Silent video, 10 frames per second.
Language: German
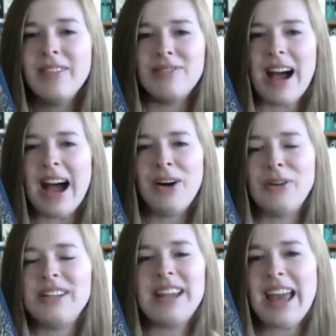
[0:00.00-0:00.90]
wahr
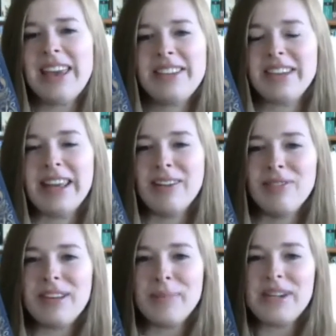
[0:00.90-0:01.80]
und in echt
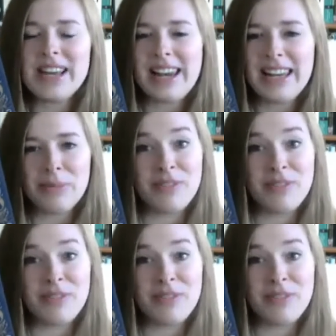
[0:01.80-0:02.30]
irgendwie miterleben